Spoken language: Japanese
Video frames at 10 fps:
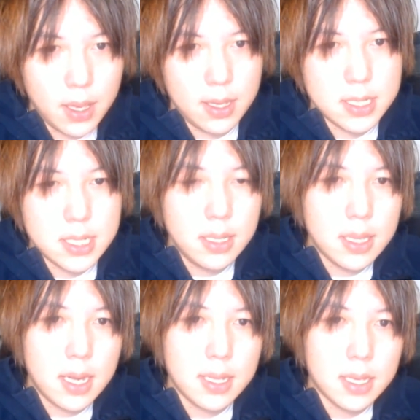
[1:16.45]
えー、身
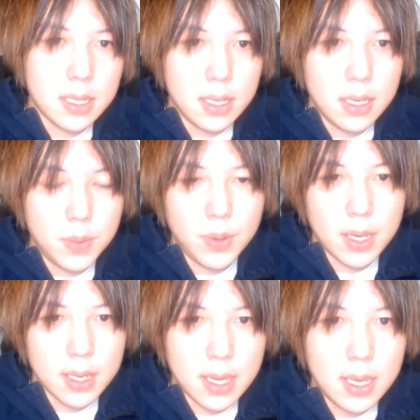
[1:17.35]
体的 DV
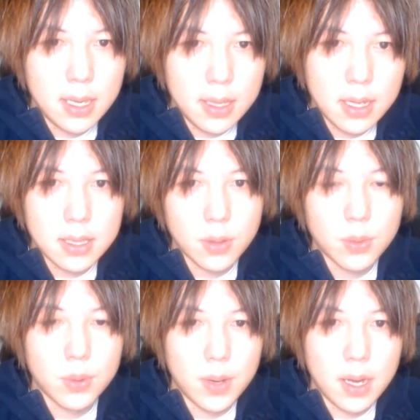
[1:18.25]
が原因だった
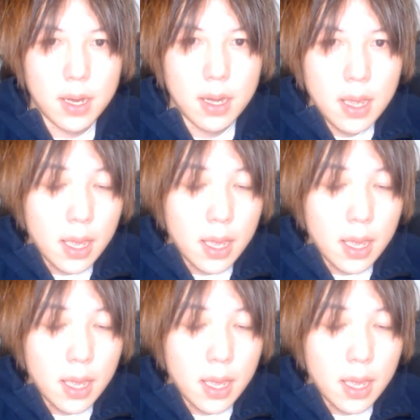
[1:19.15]
ことは、